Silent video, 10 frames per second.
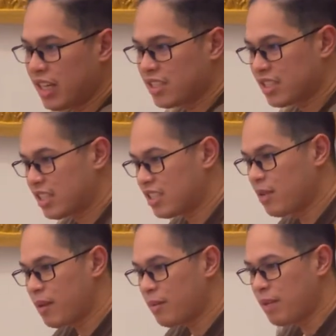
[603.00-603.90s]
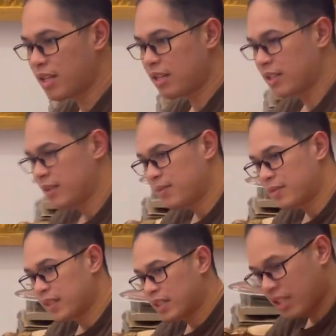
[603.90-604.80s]
Let's kiss the baby.
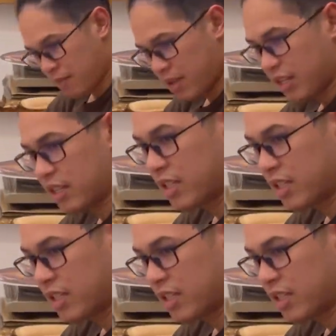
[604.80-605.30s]
Come here.